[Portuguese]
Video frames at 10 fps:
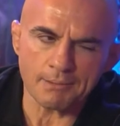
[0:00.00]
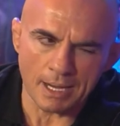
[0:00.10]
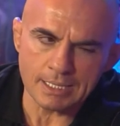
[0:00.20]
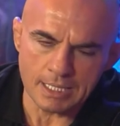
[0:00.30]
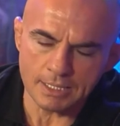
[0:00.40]
é.
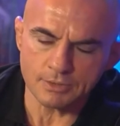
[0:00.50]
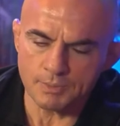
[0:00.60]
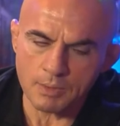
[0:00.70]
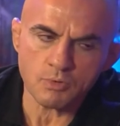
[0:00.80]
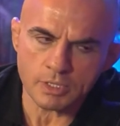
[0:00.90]
malandro, é.
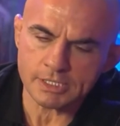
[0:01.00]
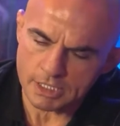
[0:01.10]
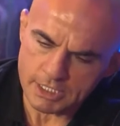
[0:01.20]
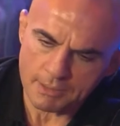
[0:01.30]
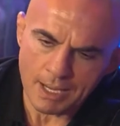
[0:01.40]
mesmo com 15 anos,
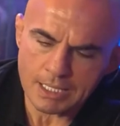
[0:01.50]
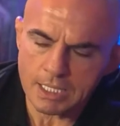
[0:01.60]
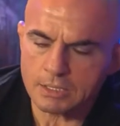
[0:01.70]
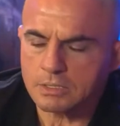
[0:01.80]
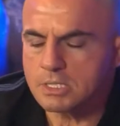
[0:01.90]
já era
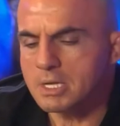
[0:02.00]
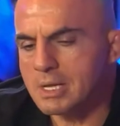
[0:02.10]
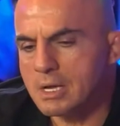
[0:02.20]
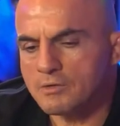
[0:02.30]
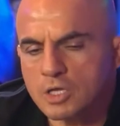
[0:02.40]
malandro.
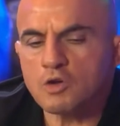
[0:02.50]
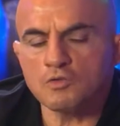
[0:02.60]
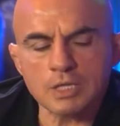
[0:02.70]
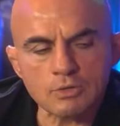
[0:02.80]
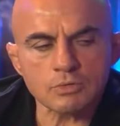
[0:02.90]
Eu falei, não, vou
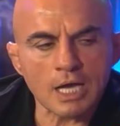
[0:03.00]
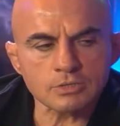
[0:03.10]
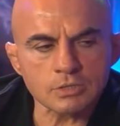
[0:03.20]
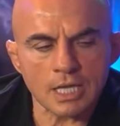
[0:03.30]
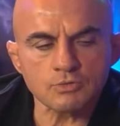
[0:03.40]
lá no
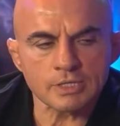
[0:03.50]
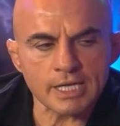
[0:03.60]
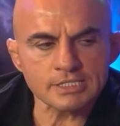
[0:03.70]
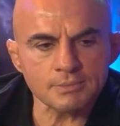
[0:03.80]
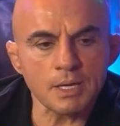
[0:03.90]
Carson, lá no
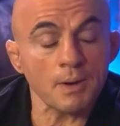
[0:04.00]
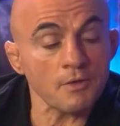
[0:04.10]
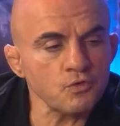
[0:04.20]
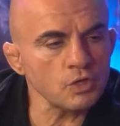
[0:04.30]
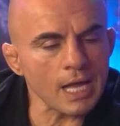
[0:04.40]
Grace mesmo. Aí
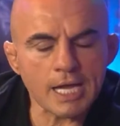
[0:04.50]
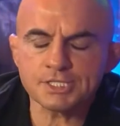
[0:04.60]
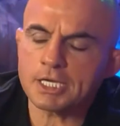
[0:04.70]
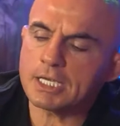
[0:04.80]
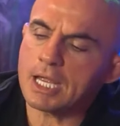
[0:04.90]
fui lá e
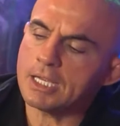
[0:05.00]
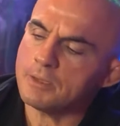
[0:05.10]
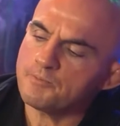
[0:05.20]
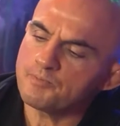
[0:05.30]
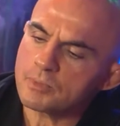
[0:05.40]
cheguei.
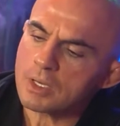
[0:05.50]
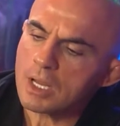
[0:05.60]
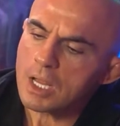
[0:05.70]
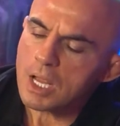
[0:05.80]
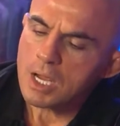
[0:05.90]

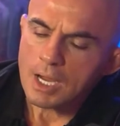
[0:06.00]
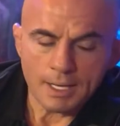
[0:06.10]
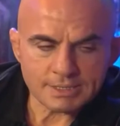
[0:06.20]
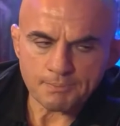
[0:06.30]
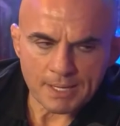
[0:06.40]

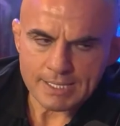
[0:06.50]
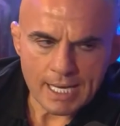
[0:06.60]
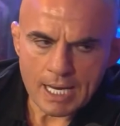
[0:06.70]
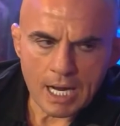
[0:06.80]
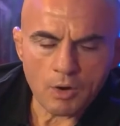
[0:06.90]
Essa parada é
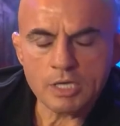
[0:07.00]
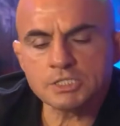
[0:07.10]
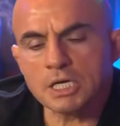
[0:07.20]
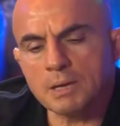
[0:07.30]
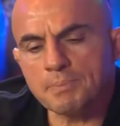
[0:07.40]
real. Aí
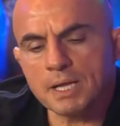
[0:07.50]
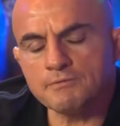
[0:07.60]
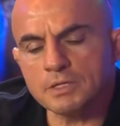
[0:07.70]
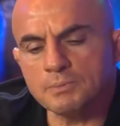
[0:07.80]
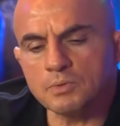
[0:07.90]
cheguei pra ele e
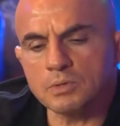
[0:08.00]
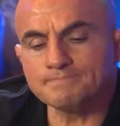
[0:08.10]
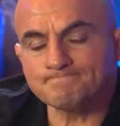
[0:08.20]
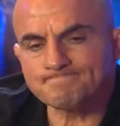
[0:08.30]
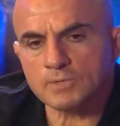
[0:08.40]
falei, pô,
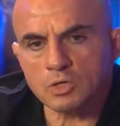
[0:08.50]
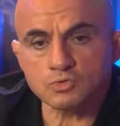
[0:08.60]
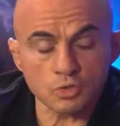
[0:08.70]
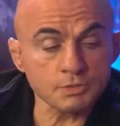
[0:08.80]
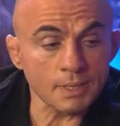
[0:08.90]
eu
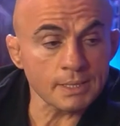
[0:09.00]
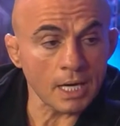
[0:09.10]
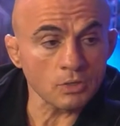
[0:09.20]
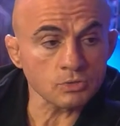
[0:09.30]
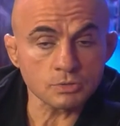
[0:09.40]
sou de
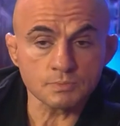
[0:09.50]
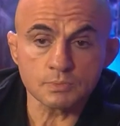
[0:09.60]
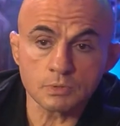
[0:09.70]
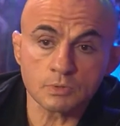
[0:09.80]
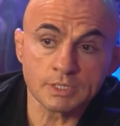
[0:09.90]
Manaus,
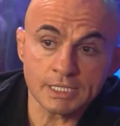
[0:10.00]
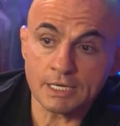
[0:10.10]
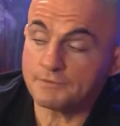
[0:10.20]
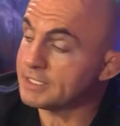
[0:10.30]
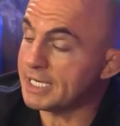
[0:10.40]
pô, eu queria
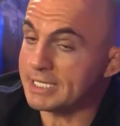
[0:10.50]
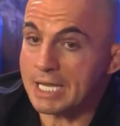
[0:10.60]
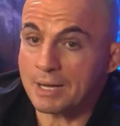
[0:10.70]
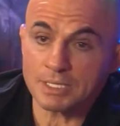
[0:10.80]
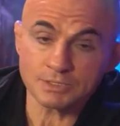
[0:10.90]
vir
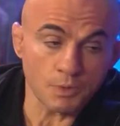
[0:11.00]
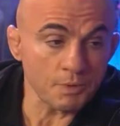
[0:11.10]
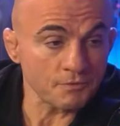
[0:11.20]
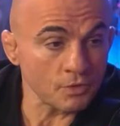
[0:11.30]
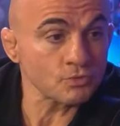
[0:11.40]
treinar, mas meu pai
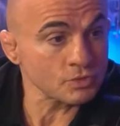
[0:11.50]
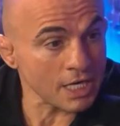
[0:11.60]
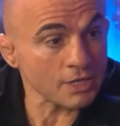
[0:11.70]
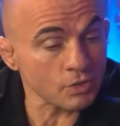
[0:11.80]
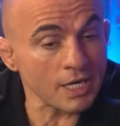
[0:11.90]
falou, já
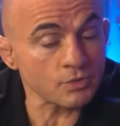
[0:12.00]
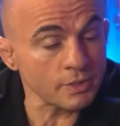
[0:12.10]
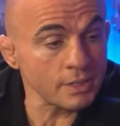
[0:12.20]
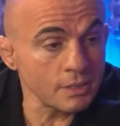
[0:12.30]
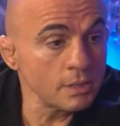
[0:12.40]
que eu quero ir